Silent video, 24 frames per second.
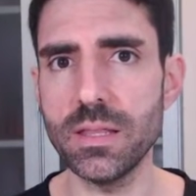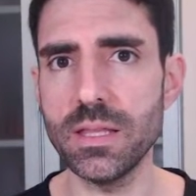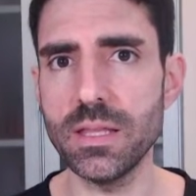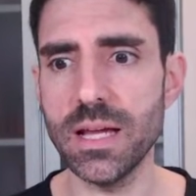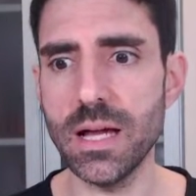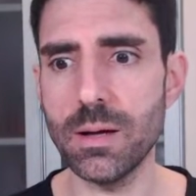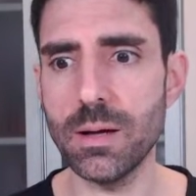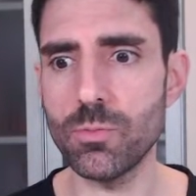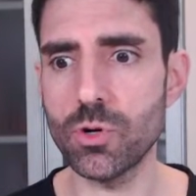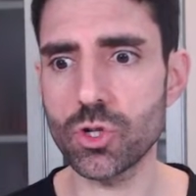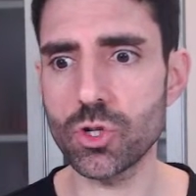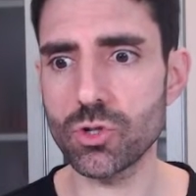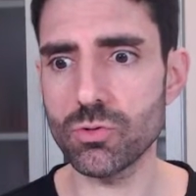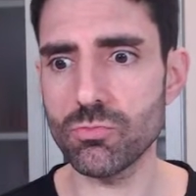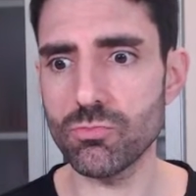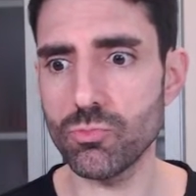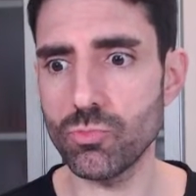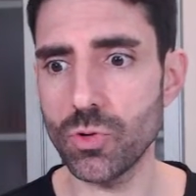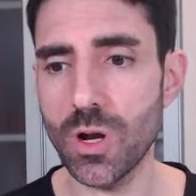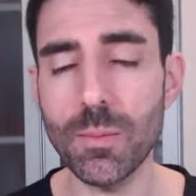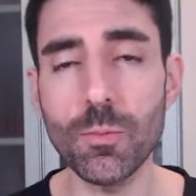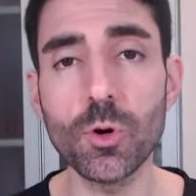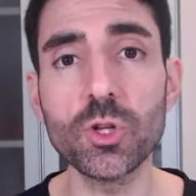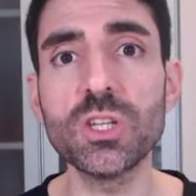digamos,
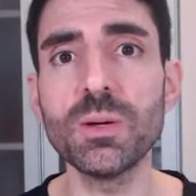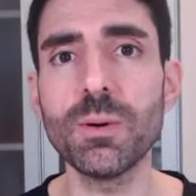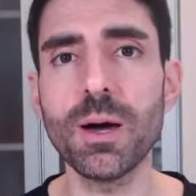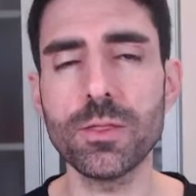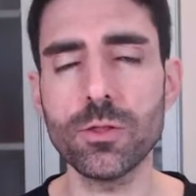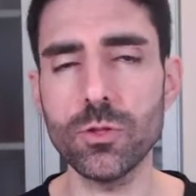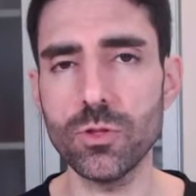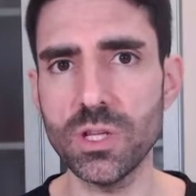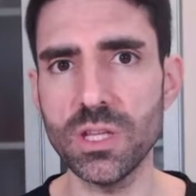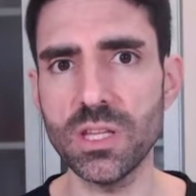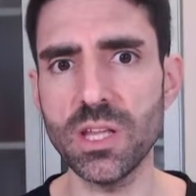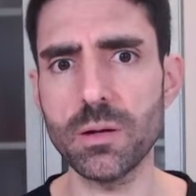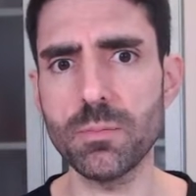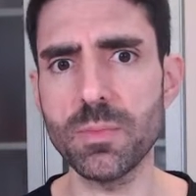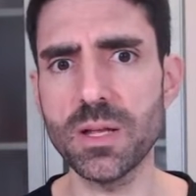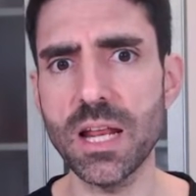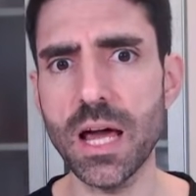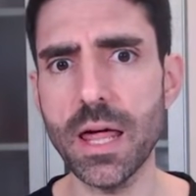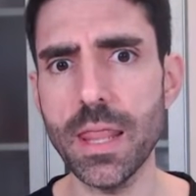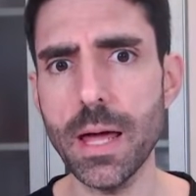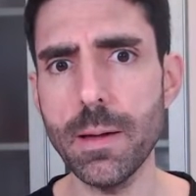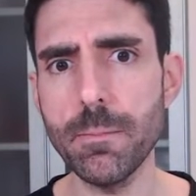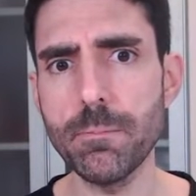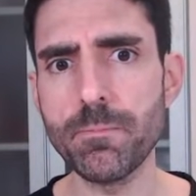una motivación
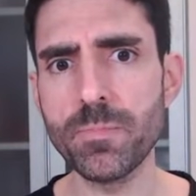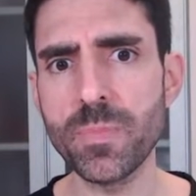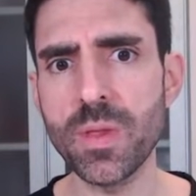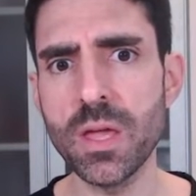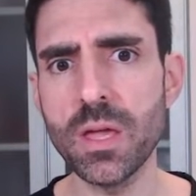determinada.